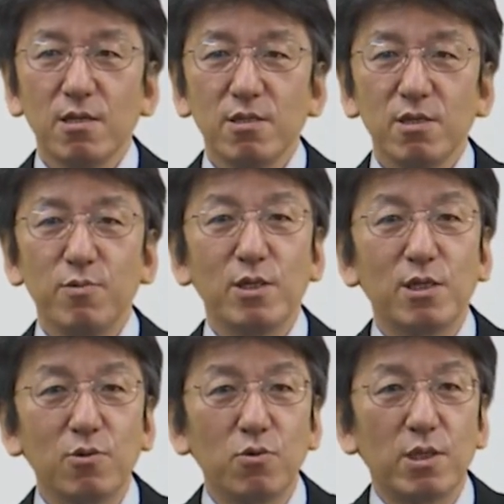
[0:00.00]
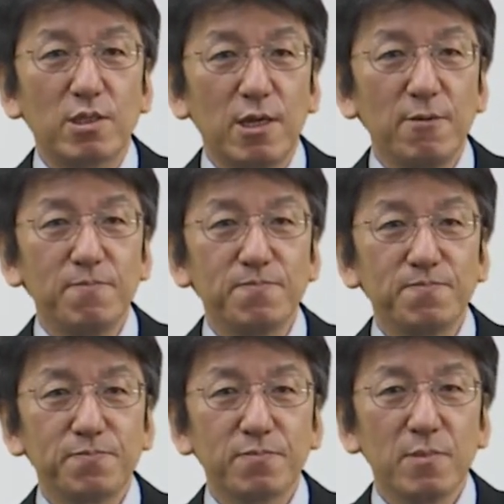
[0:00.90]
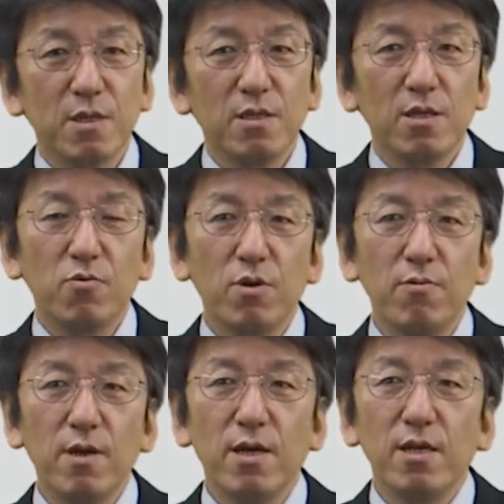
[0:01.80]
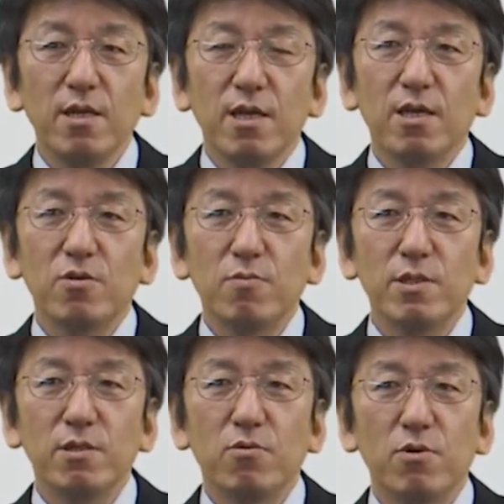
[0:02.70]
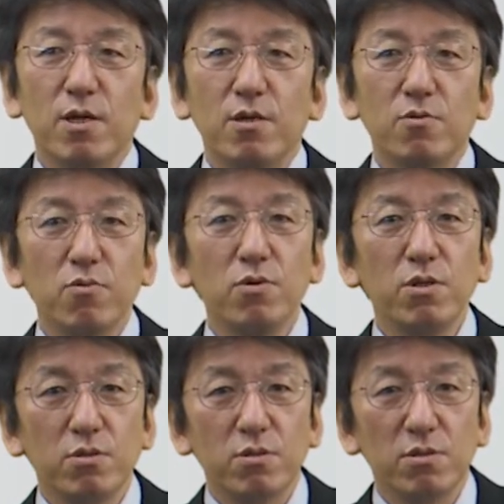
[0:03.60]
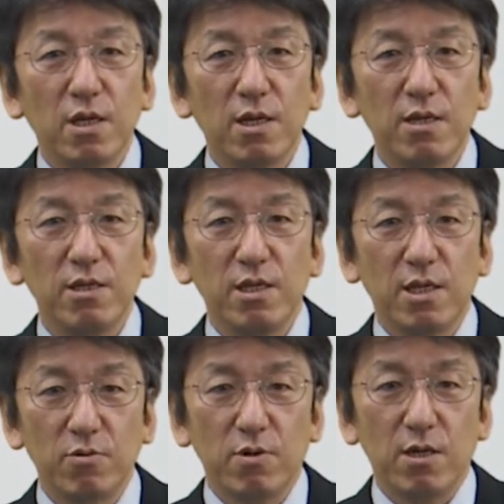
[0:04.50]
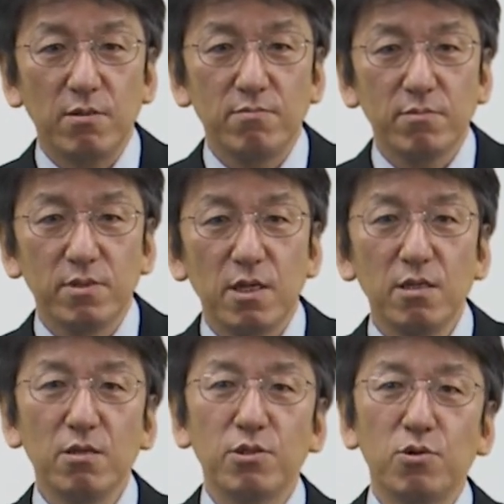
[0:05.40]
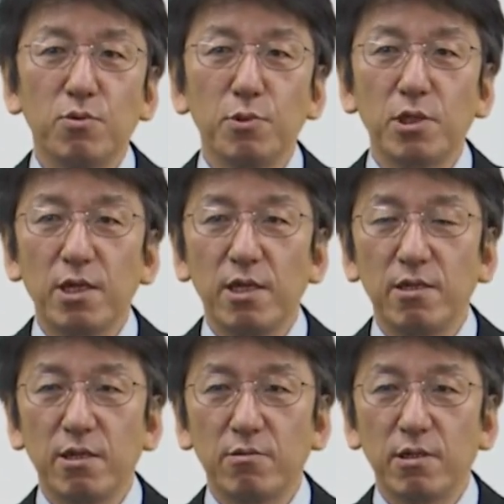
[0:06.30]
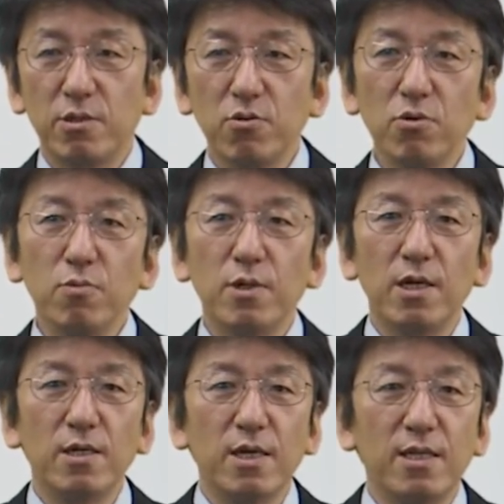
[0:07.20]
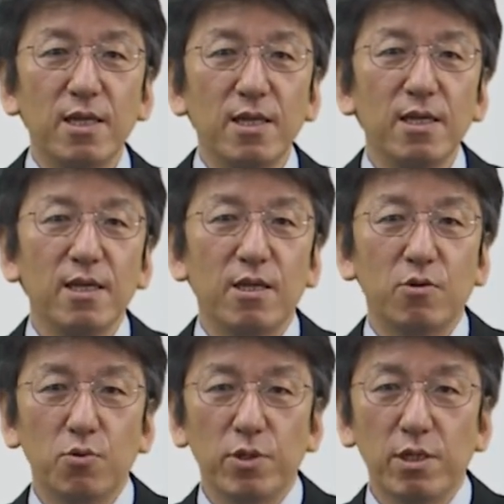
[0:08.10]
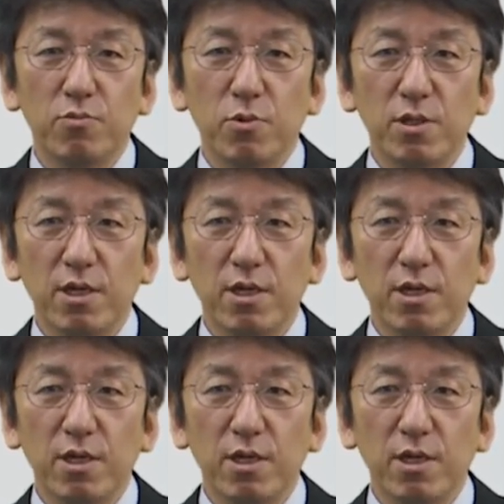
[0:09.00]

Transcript: じゃあ皆さんどうですかで、これは、えっ、と、まずはこれはどういうアレルギーなのか単なる食物アレルギーなのか、そういうことも考えて、えっと、解いていく問